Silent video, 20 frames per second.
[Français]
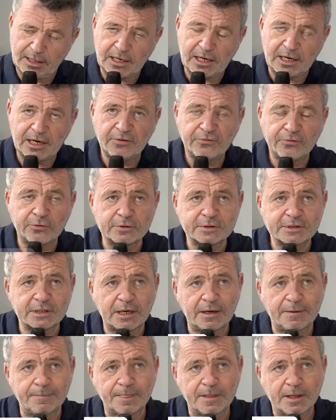la, France
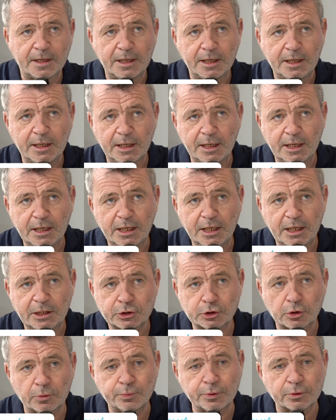est,
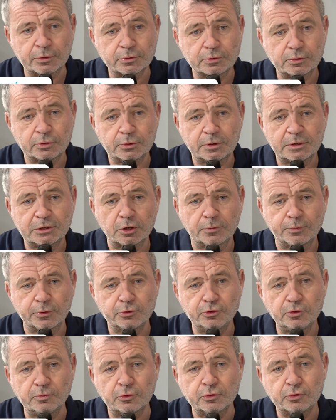championne,
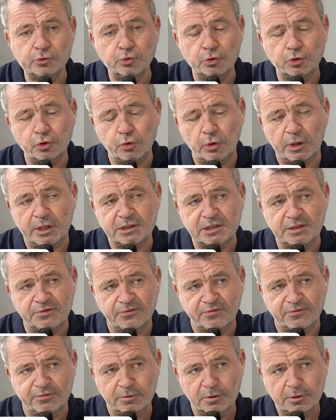du monde du
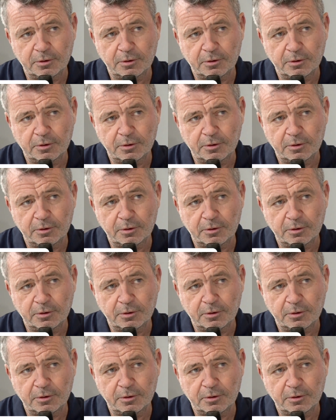curatif.